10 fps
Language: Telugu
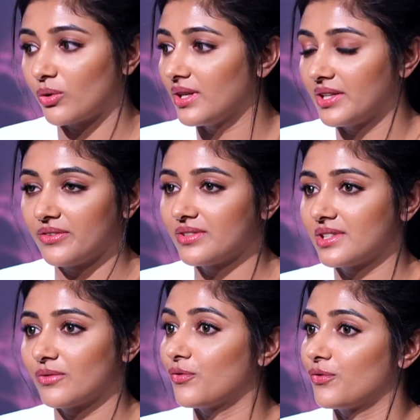లో అండ్ ఆల్ హీ
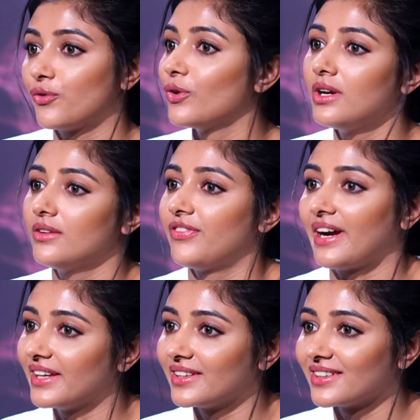విజ్ ఇన్ ఫుల్
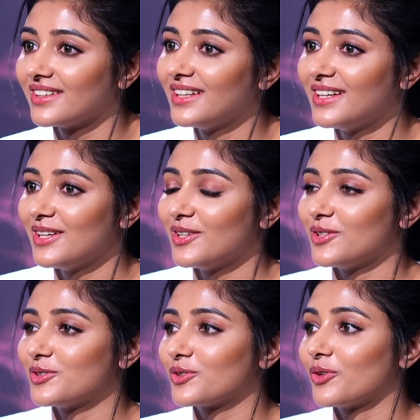ఫైర్
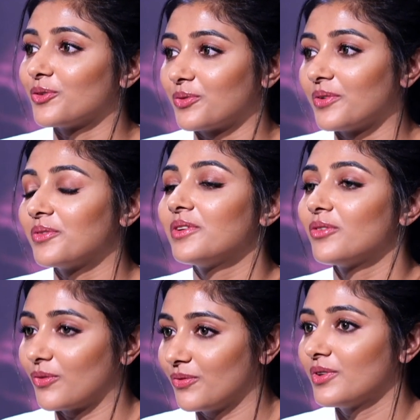సో
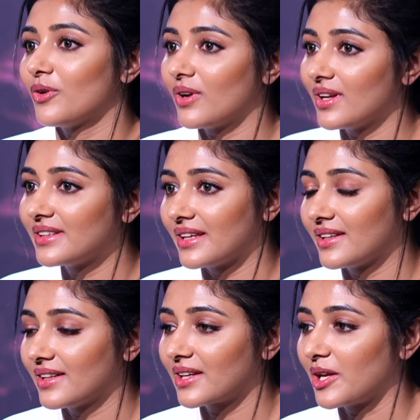వి ఆల్ ఆర్
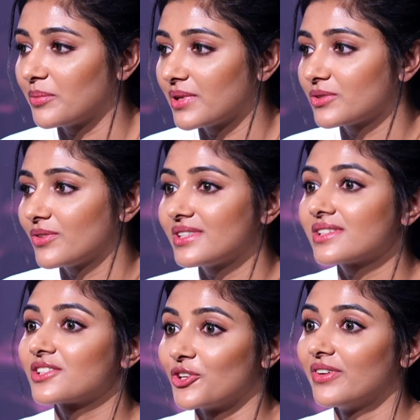దేర్ ఇన్ ద క్లైమాక్స్ యూ
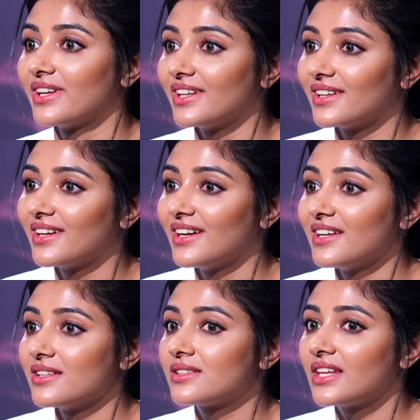జస్ట్ షివరింగ్
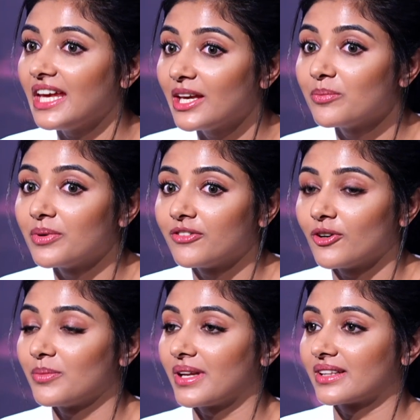సీయింగ్ హిమ్
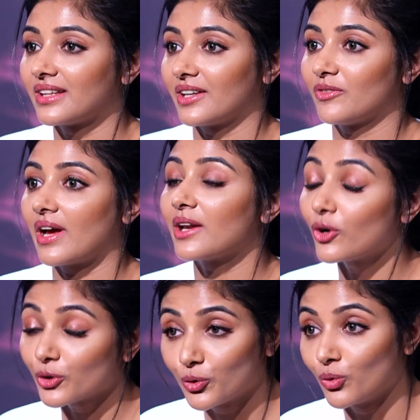పర్ఫార్మ్ లైక్ దాట్ ఐ
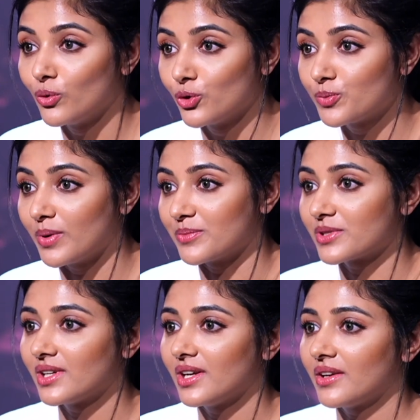గోట్ గూస్
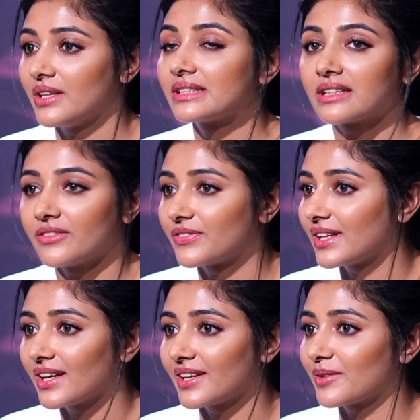బంప్స్ హీస్
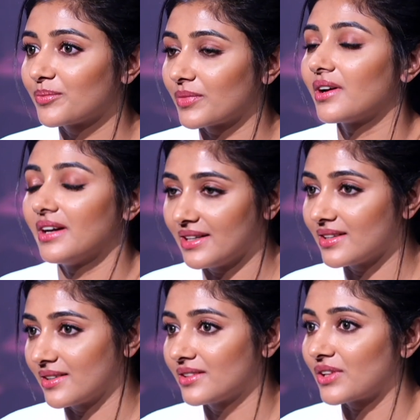లిఫ్టింగ్ లైక్
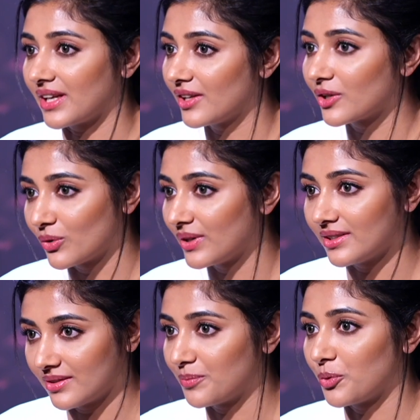ట్రైలర్ కూడా
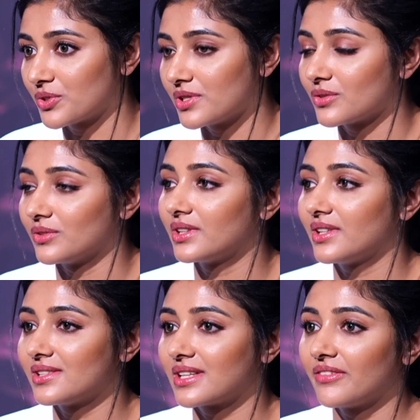అంత పోర్షన్స్
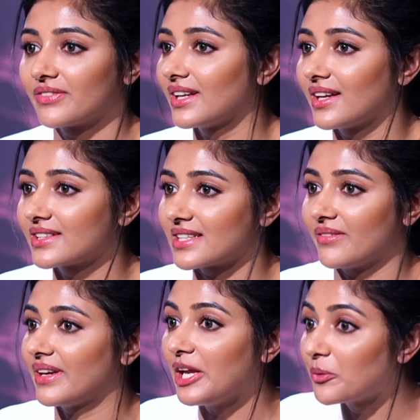ఉంది హీస్ లిఫ్టింగ్ లైక్
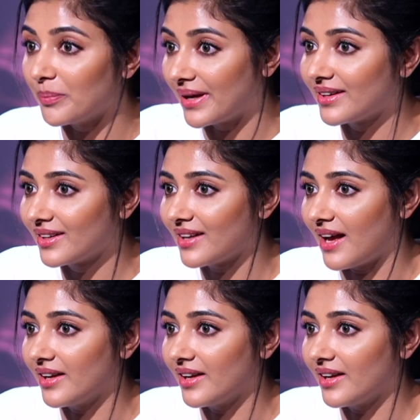సెవెన్ ఎయిట్ మెన్ ఇన్